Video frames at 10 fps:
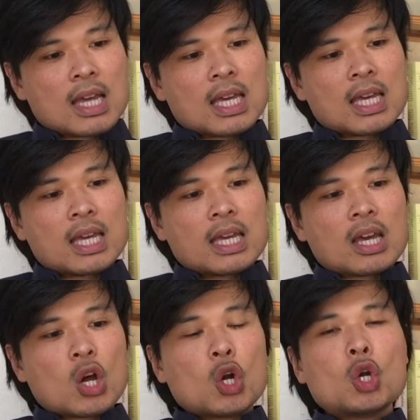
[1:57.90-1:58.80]
Et
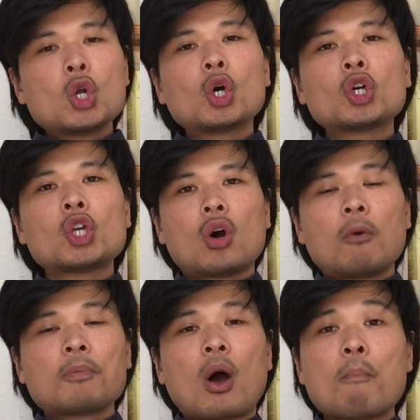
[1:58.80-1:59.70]
l'Orient,
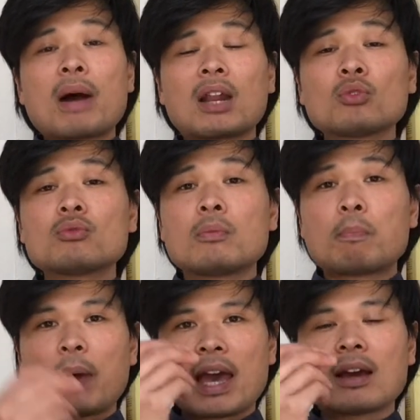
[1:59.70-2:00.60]
en parlant d'une
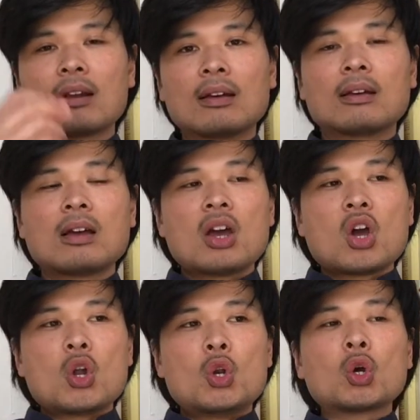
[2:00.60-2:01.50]
perle,
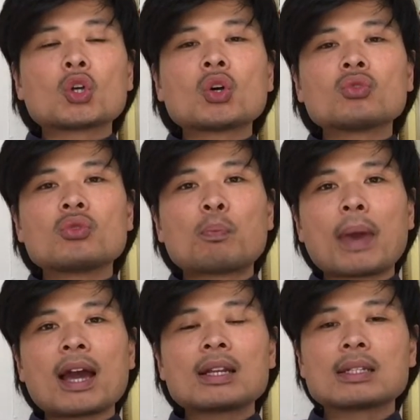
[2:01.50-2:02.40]
l'Orient d'une
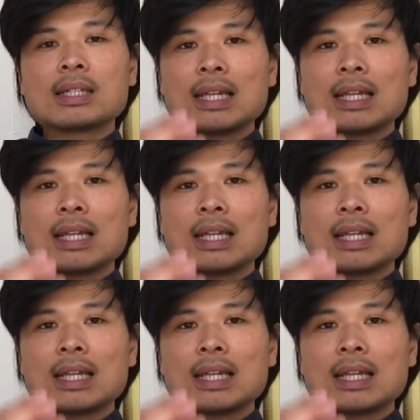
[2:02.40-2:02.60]
perle, c'est